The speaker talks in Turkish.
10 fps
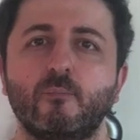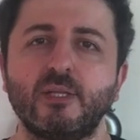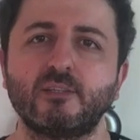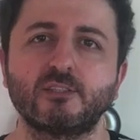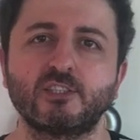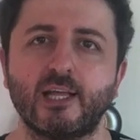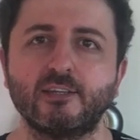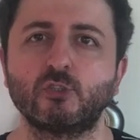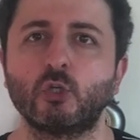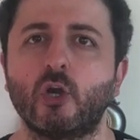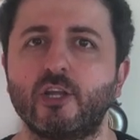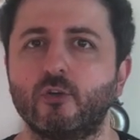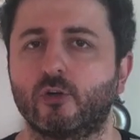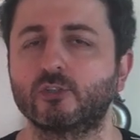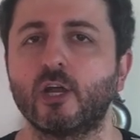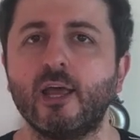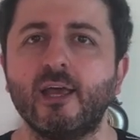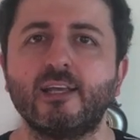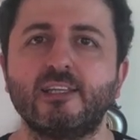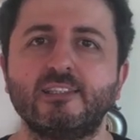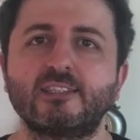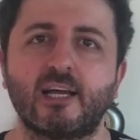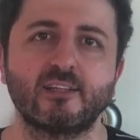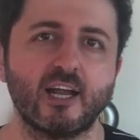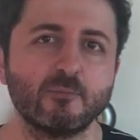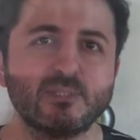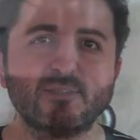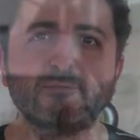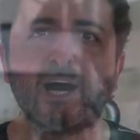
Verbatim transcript: Mittelstadt şöyle diyor. İnsanlar bizim